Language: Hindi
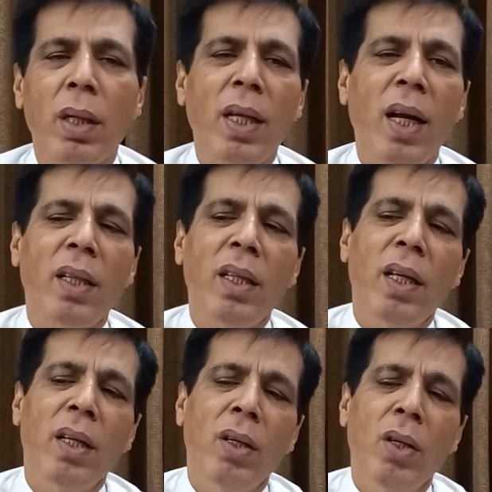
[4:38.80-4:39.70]
अदालत ने
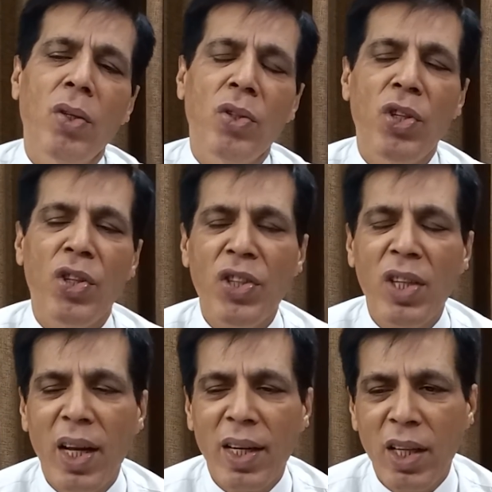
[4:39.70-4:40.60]

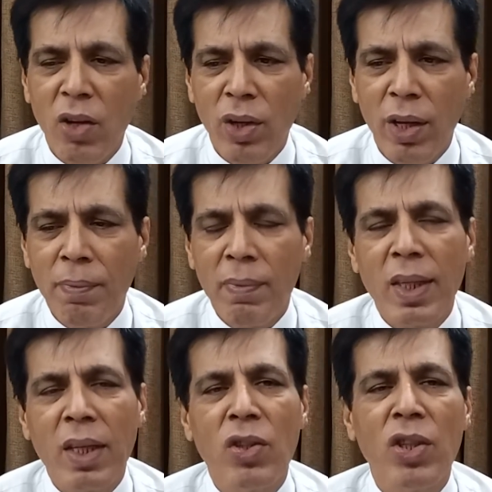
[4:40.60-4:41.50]
जुडिशल कर दिया उन्हें
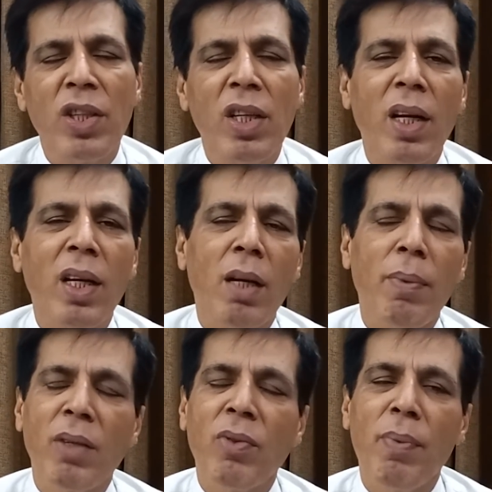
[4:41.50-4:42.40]
जुडिशल करने के
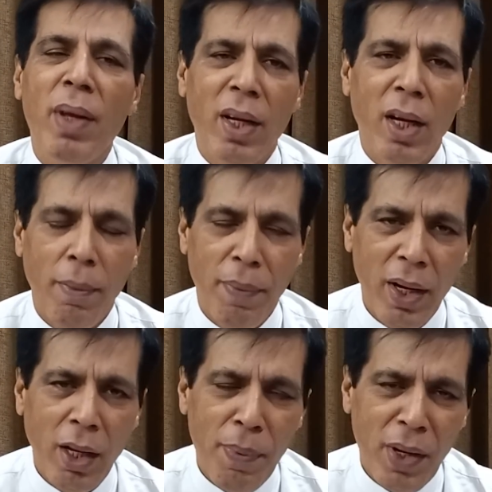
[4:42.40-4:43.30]
बाद फिर मैंने कहा कि
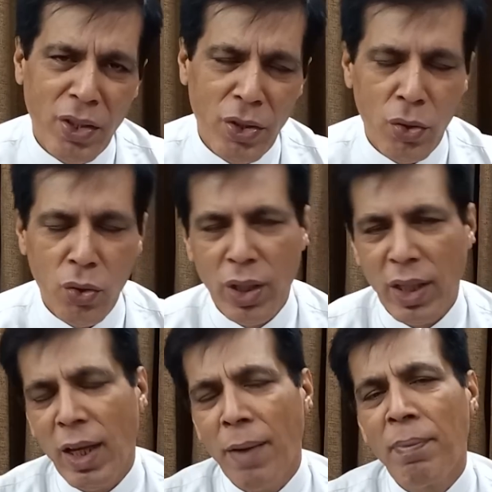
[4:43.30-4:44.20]
बेल का प्रोसेस शुरू हो
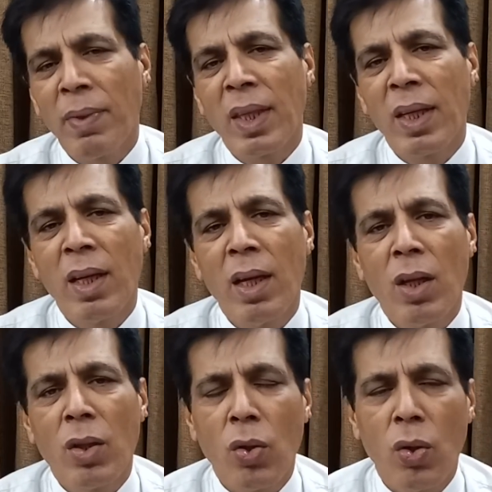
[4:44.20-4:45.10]
जाता है
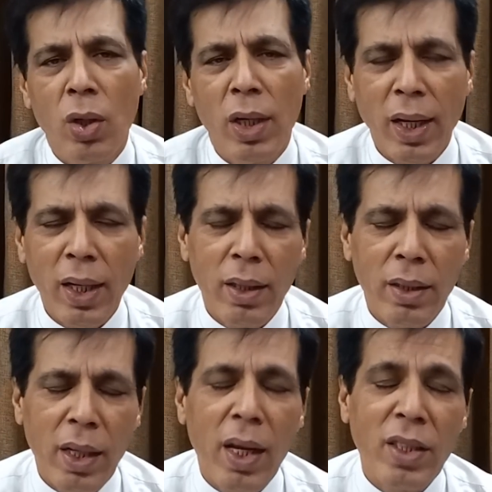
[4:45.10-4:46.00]
तो लेकिन
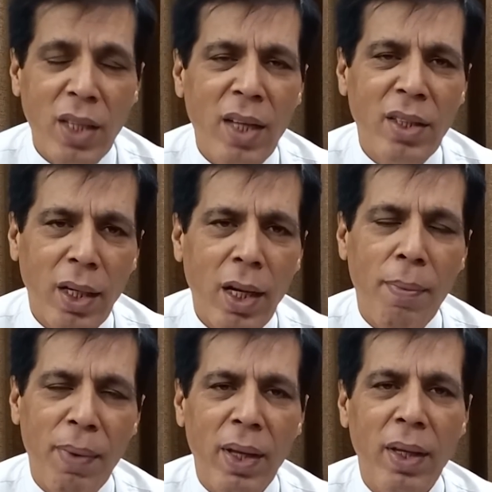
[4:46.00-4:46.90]
ये आसान सा
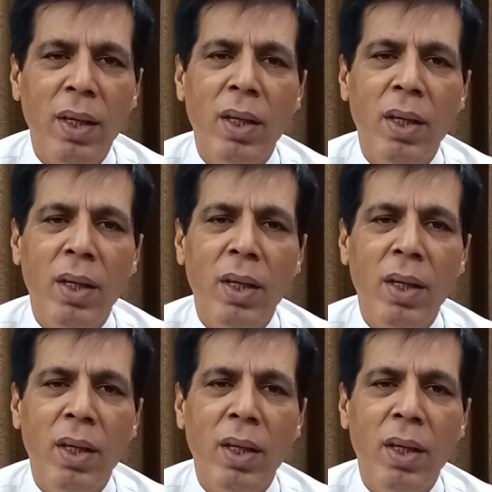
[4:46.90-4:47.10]
काम है